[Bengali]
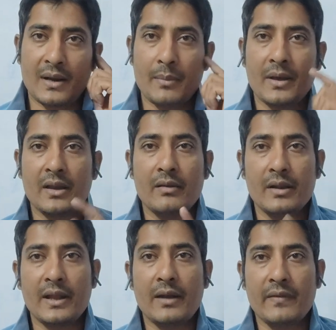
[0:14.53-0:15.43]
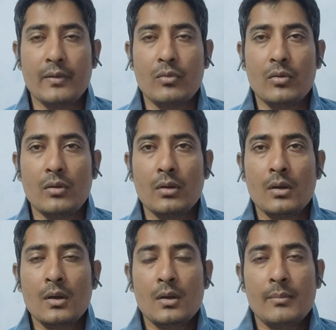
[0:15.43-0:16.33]
প্রাইমারি ইন্টারভিউ হোক
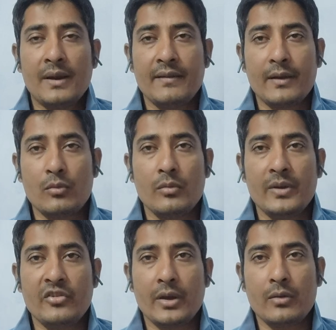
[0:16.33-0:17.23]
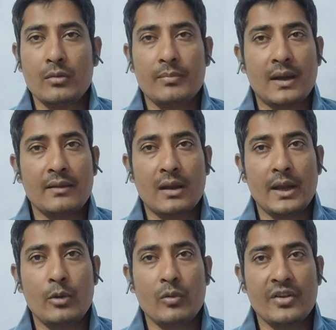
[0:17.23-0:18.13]
বা যে কোনো বিষয় হোক বা যারা
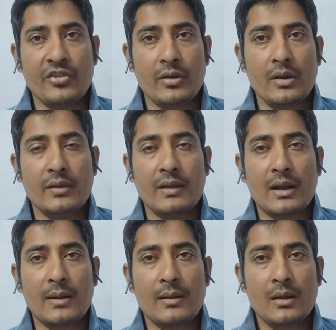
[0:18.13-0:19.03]
এডুকেশন নিয়ে যারা